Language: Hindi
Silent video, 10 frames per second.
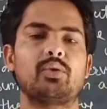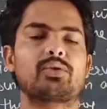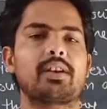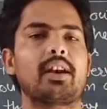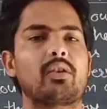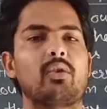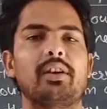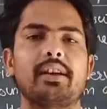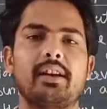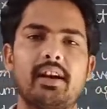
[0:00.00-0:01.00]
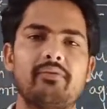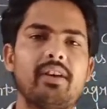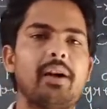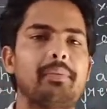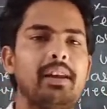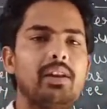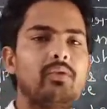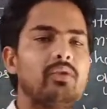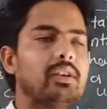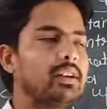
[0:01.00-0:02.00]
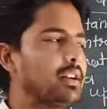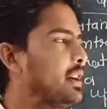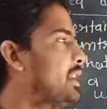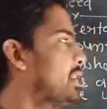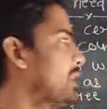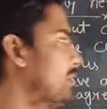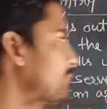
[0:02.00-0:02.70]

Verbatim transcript: उसके अकॉर्डिंग हम वहाँ पे लिव करेंगे